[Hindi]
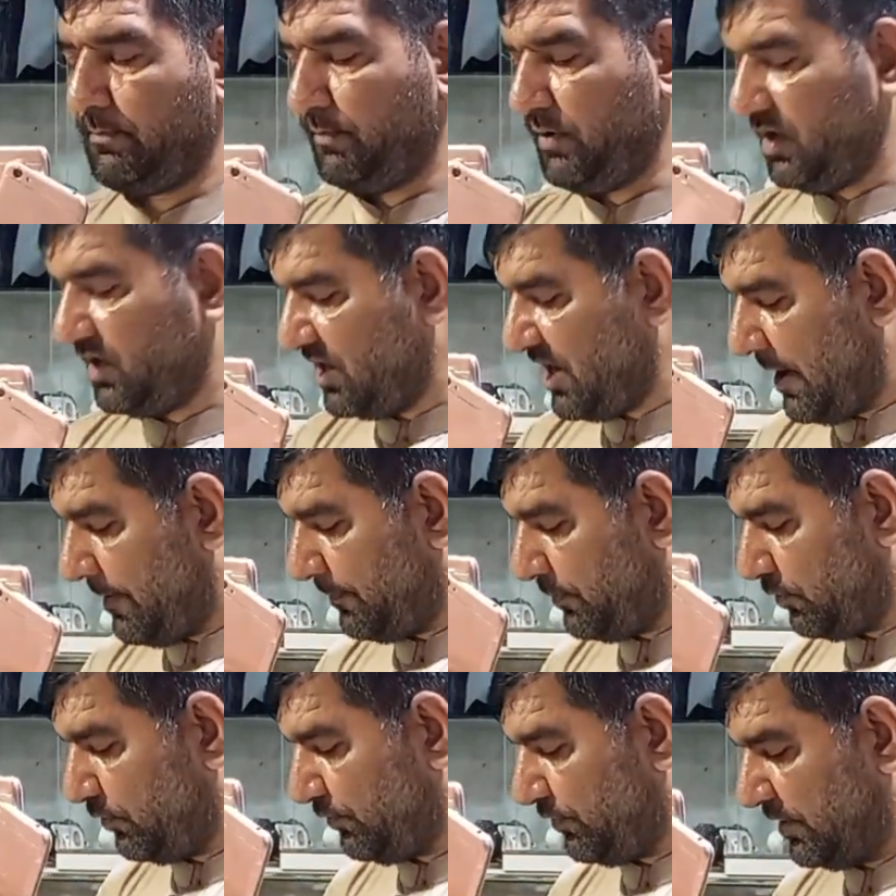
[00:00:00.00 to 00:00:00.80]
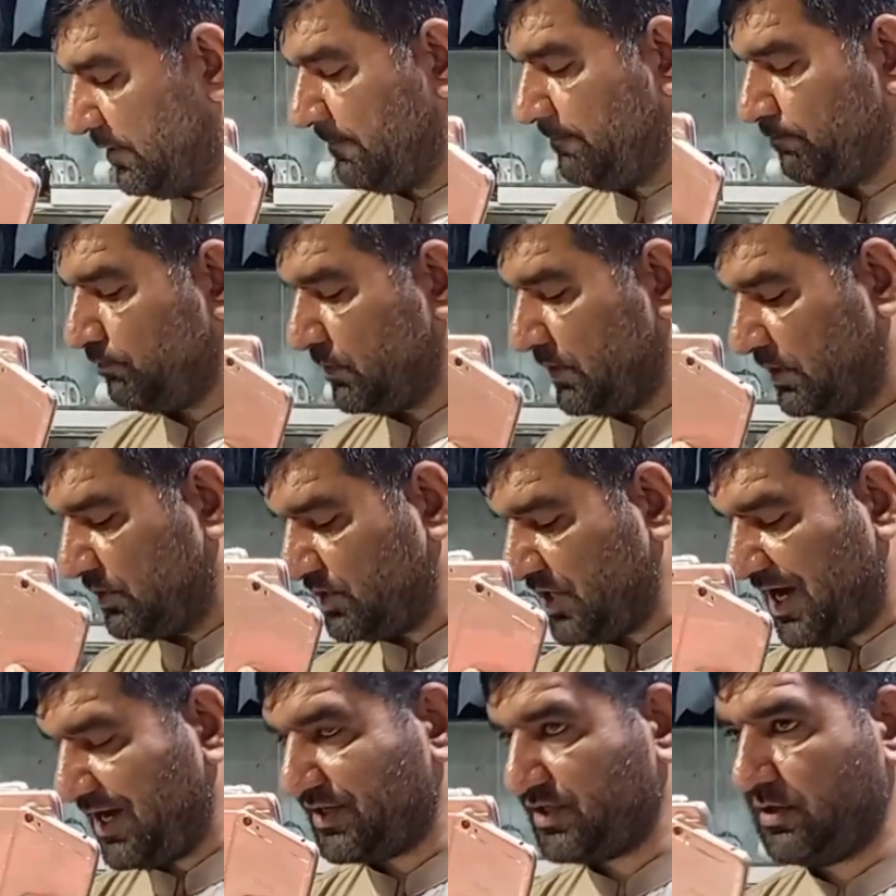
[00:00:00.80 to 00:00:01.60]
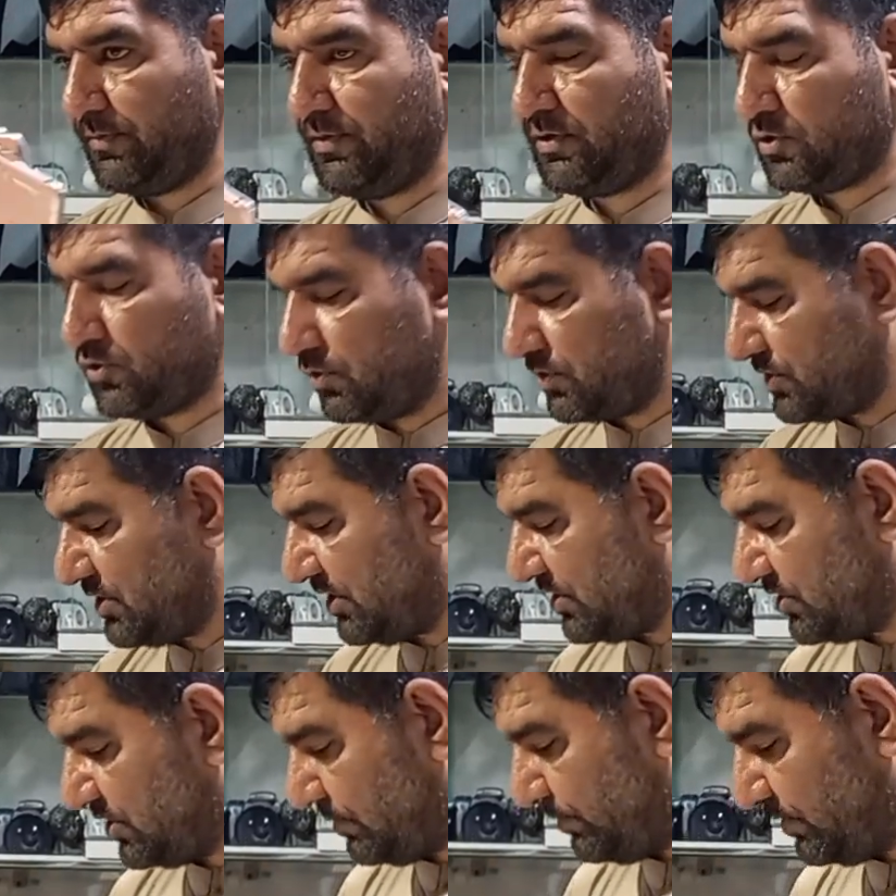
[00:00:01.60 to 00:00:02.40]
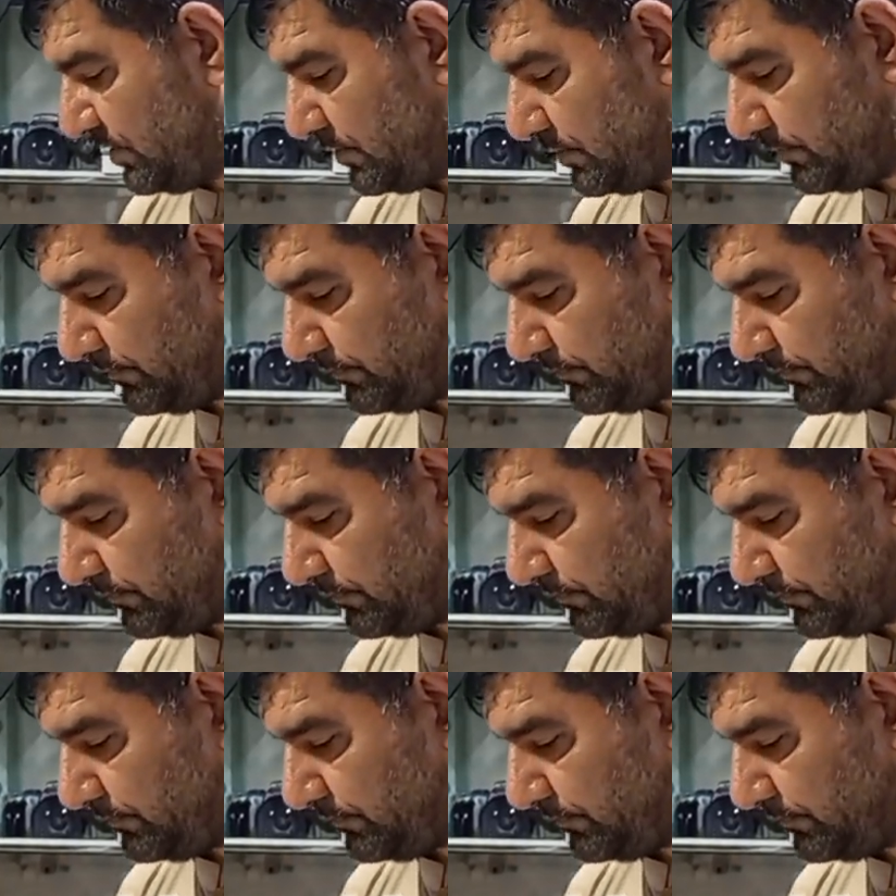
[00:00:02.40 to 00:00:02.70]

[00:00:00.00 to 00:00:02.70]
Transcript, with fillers: पी टी अप्रूव है चार जी बी चौंसठ जी बी